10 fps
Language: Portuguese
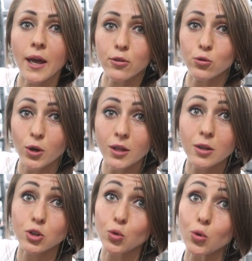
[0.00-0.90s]
a dorida
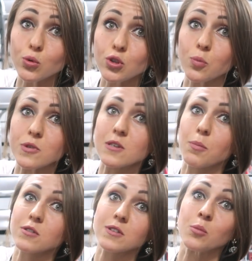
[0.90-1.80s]
do glúteo, por isso não
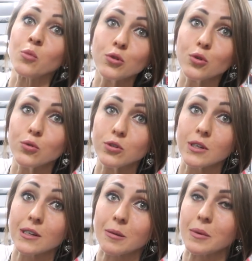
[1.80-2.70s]
posso fazer muito glúteo
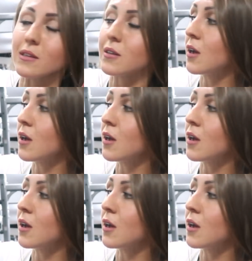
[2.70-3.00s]
diretamente,